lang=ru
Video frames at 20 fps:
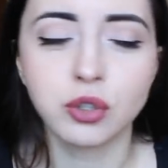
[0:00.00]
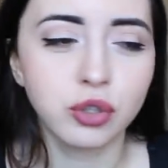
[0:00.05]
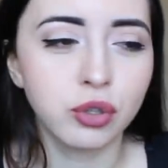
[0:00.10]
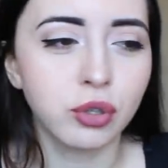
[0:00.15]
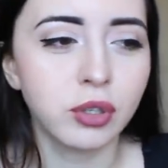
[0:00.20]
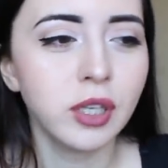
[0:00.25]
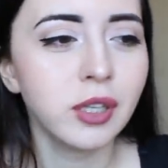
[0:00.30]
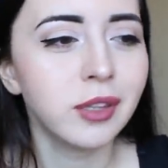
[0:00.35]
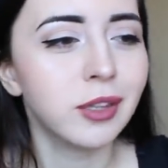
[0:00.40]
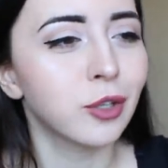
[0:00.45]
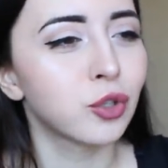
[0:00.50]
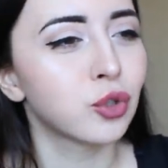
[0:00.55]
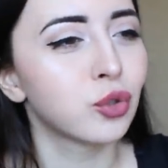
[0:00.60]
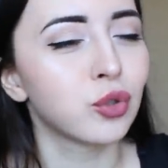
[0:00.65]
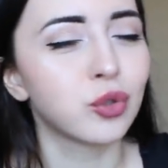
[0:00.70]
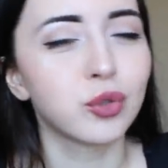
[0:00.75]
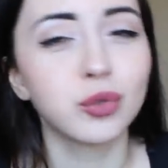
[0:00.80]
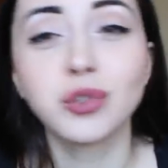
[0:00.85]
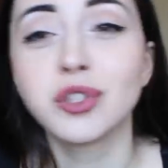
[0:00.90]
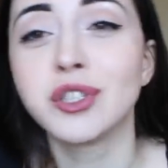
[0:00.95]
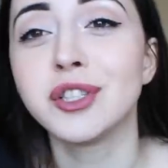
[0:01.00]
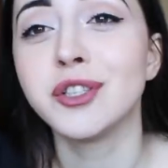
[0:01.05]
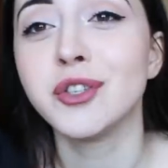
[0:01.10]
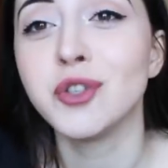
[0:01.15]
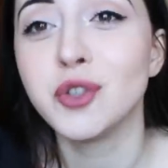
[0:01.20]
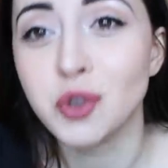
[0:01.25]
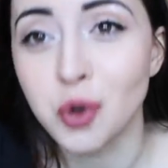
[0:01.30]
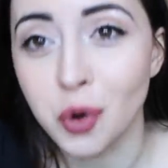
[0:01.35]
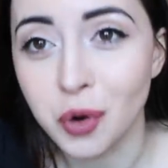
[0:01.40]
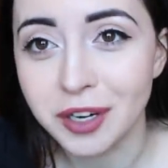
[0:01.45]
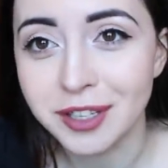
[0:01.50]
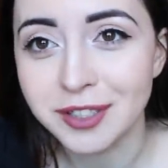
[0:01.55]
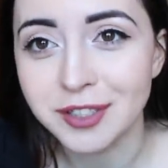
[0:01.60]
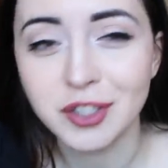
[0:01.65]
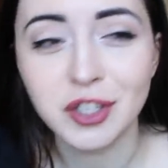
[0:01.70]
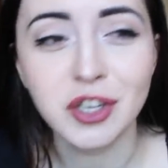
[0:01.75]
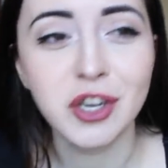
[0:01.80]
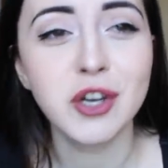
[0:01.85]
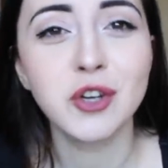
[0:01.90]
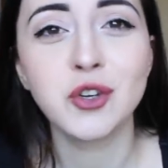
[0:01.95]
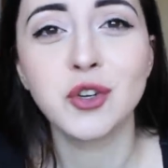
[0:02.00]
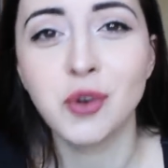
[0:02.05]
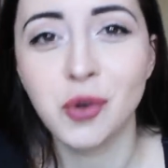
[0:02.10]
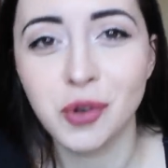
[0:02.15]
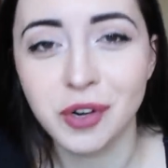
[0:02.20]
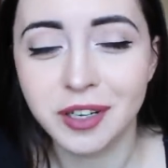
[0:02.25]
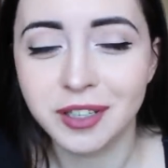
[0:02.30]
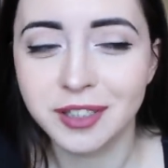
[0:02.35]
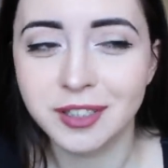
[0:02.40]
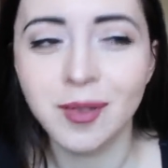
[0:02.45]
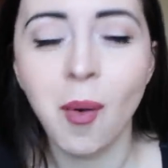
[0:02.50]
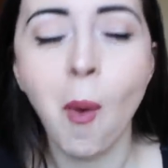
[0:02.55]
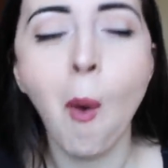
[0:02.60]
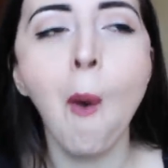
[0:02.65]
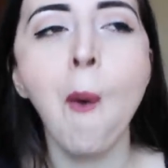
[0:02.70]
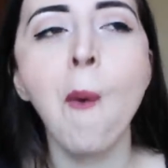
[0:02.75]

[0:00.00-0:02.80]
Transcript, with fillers: что нет, так что слушайте еще раз. Еще раз.